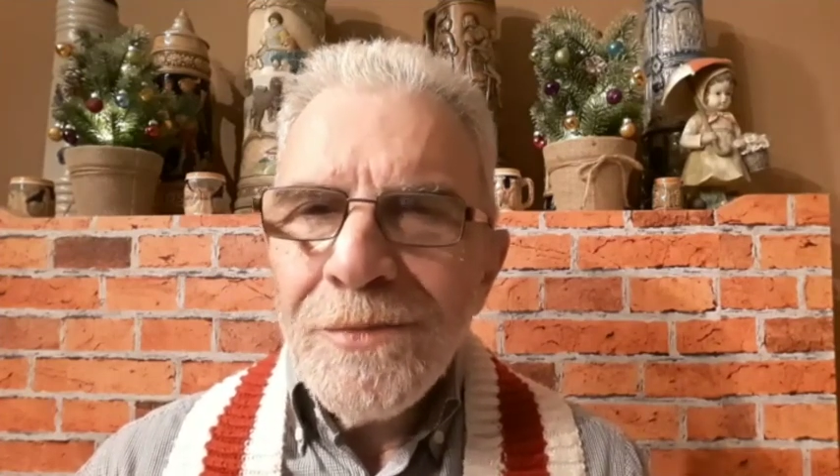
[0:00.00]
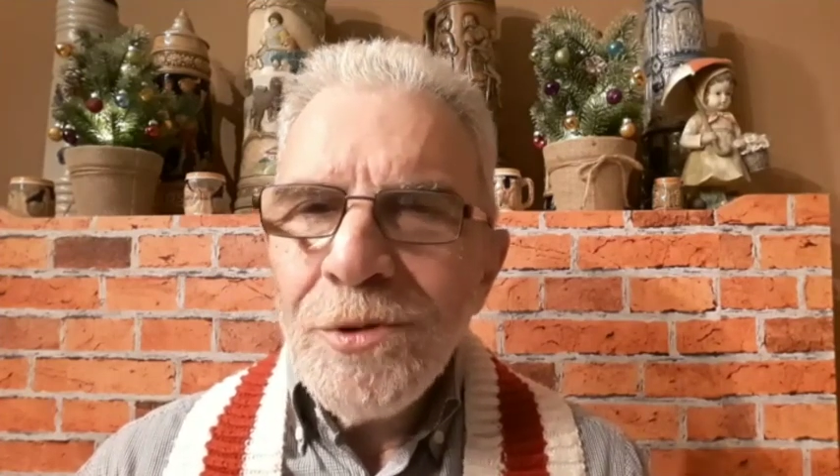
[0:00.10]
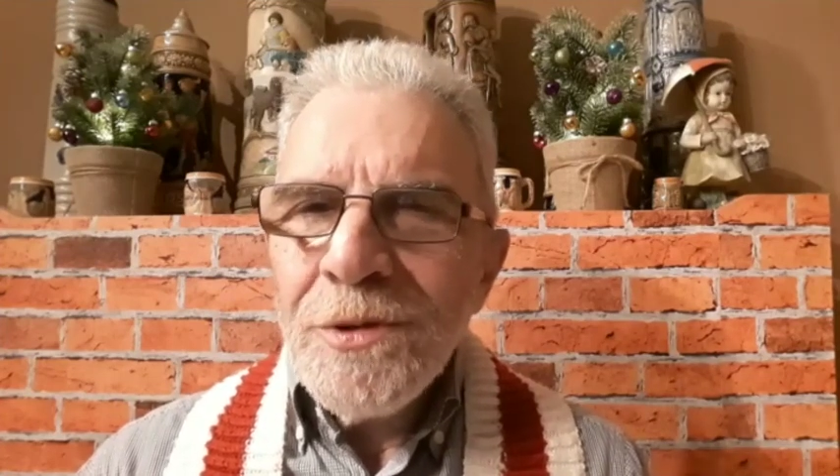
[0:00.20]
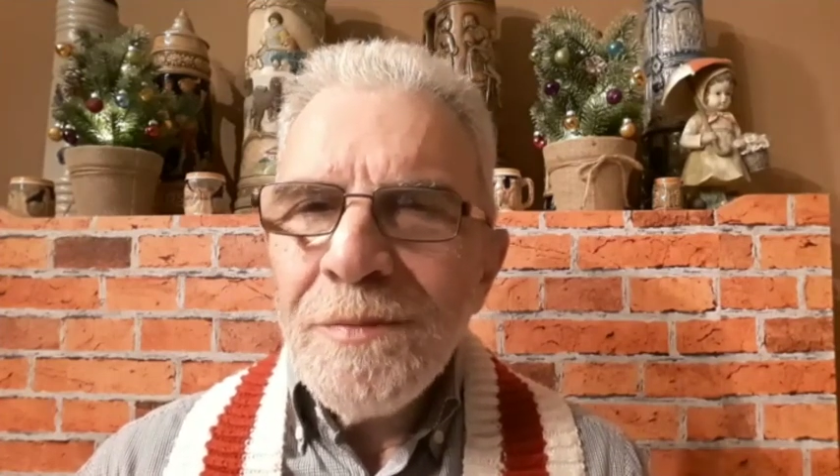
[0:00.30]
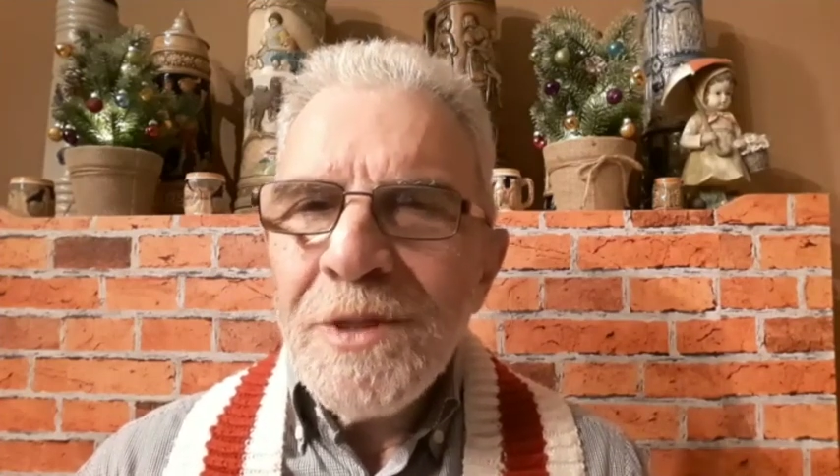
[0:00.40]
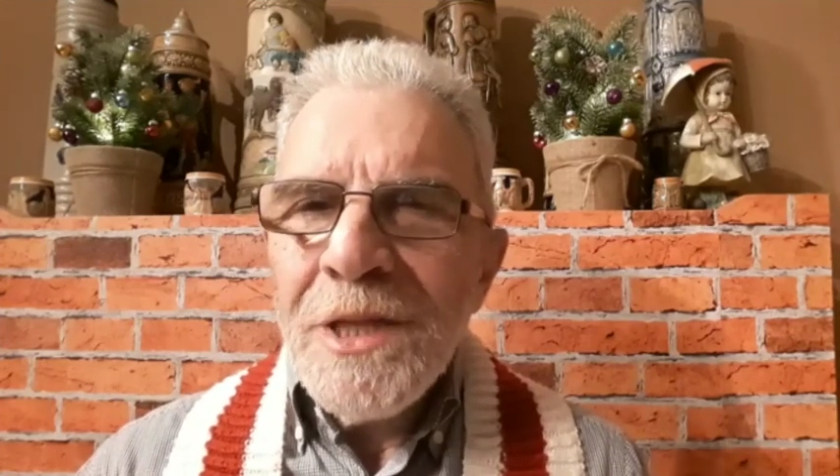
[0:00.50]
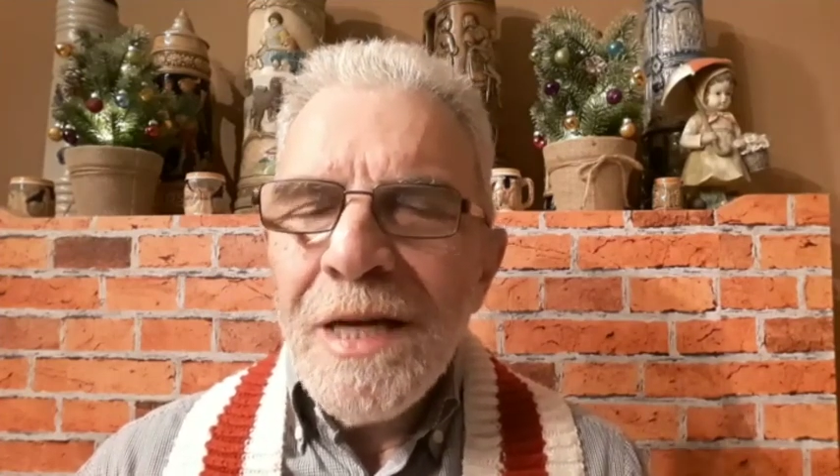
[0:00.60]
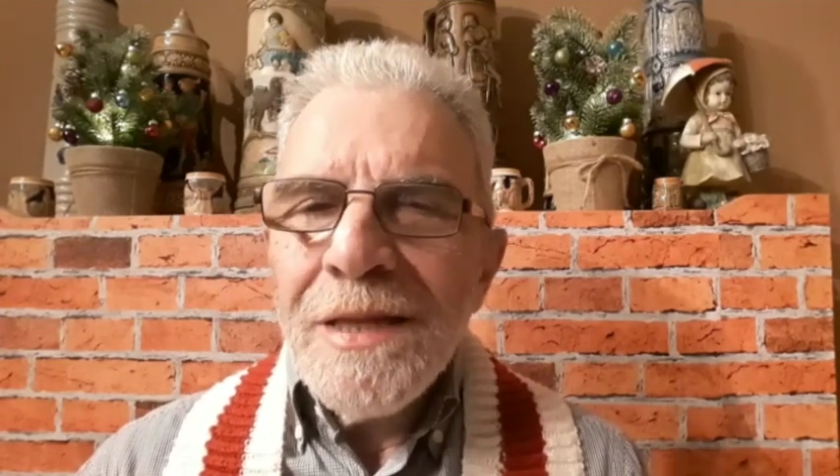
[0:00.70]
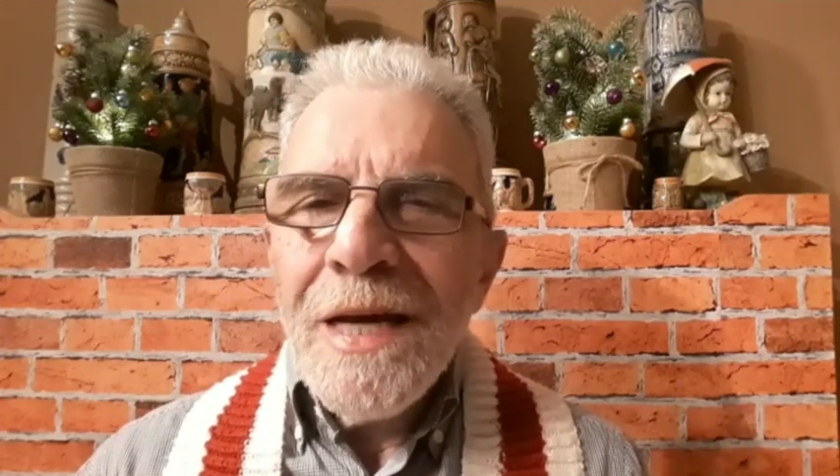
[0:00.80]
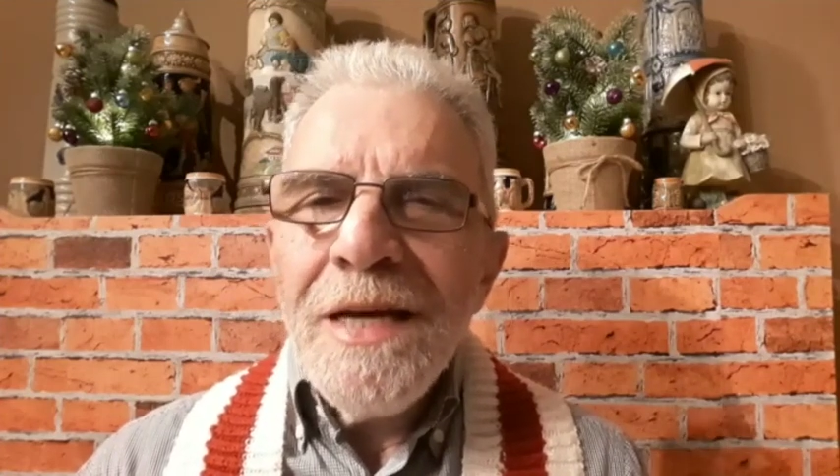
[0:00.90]
Все
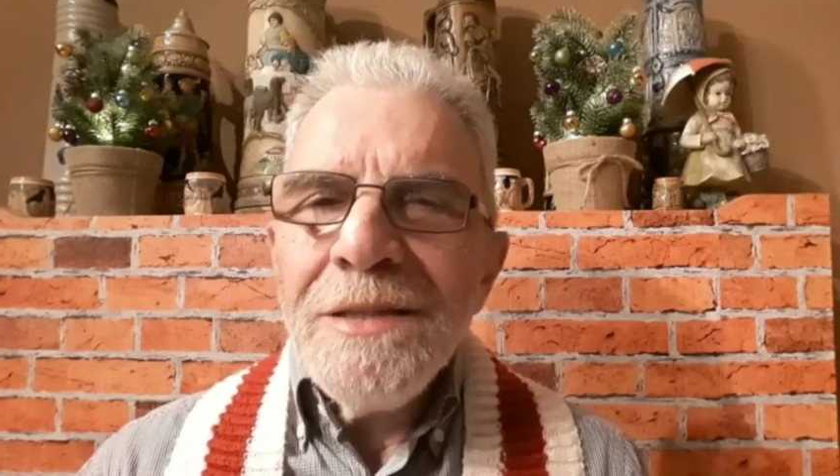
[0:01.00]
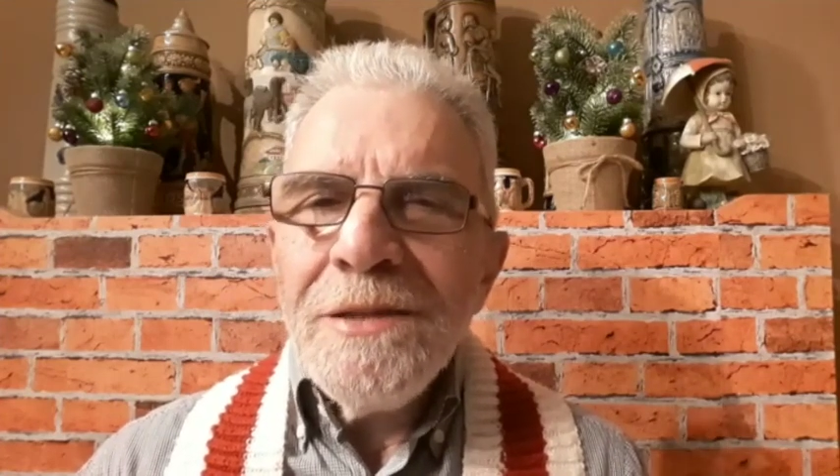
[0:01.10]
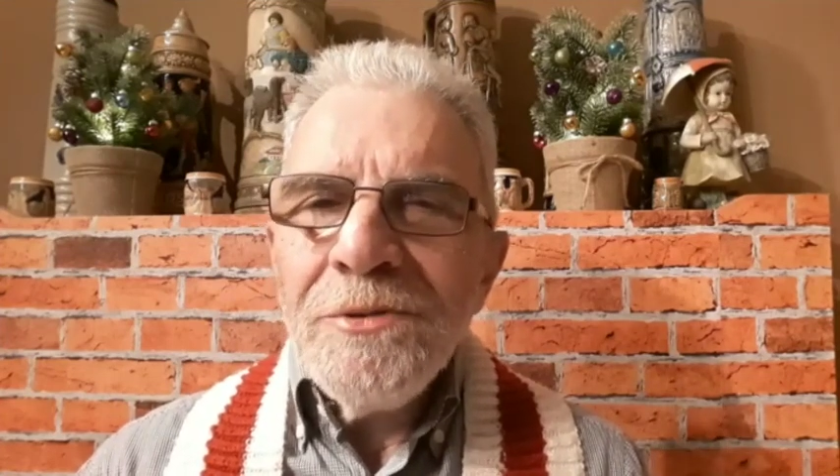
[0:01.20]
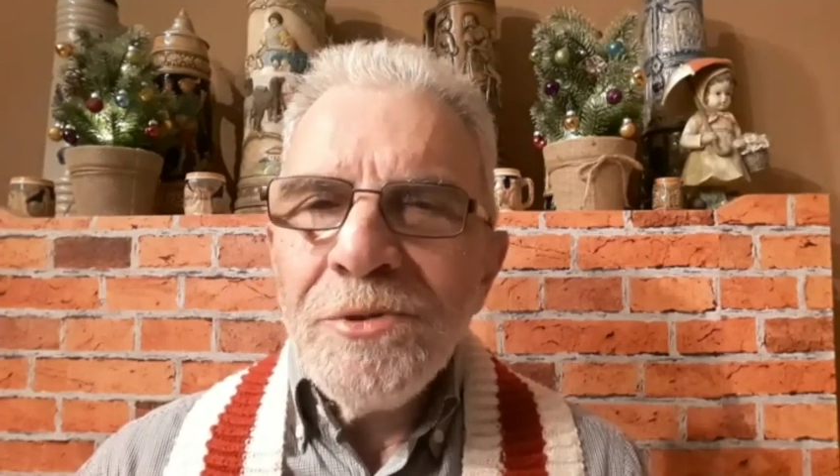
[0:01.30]
замечательно. А если